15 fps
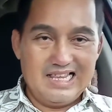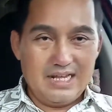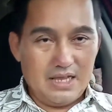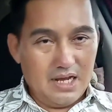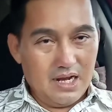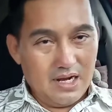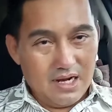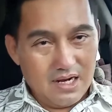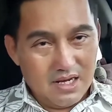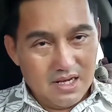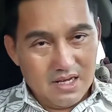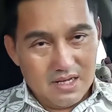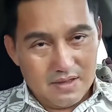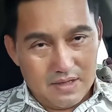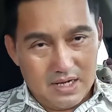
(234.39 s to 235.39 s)
Kita
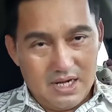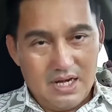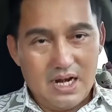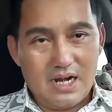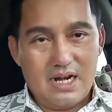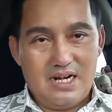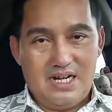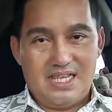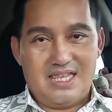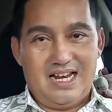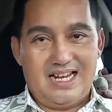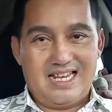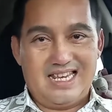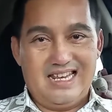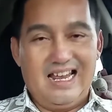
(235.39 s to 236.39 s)
terhindar dari
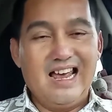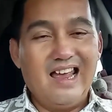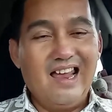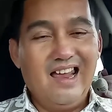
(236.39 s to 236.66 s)
stres ya.